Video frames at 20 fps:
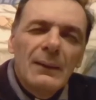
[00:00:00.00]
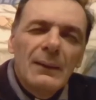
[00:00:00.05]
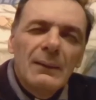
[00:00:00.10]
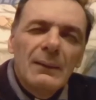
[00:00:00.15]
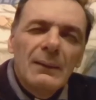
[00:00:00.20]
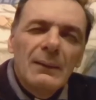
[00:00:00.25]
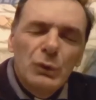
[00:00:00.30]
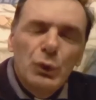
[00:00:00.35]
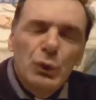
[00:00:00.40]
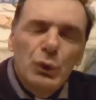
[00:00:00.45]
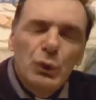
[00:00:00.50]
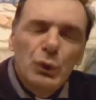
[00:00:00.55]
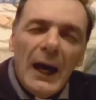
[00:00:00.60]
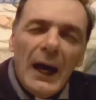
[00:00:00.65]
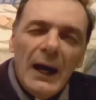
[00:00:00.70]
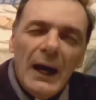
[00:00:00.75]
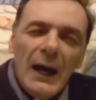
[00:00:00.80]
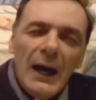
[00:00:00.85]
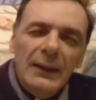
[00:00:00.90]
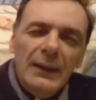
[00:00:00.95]

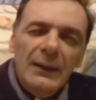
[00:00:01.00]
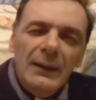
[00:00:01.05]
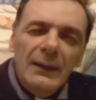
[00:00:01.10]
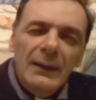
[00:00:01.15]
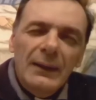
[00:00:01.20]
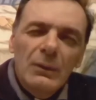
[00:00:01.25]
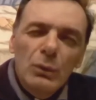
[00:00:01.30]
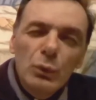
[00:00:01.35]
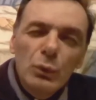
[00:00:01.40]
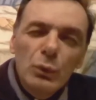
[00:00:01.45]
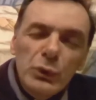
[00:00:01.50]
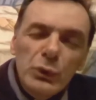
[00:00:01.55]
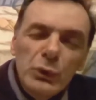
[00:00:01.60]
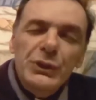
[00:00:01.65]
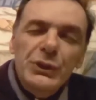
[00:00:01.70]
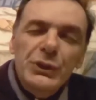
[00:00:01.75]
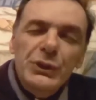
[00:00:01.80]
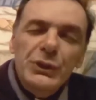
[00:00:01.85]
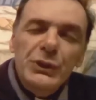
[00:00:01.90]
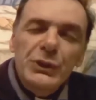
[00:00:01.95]
donare un
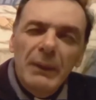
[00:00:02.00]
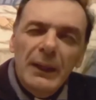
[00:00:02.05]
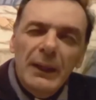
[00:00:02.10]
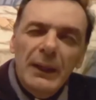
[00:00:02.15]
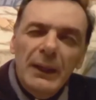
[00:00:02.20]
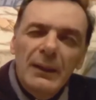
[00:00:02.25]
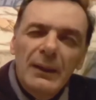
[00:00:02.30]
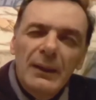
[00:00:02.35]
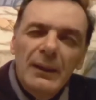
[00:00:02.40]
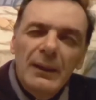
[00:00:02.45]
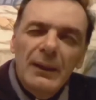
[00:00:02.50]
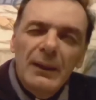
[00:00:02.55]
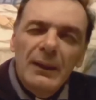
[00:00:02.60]
seme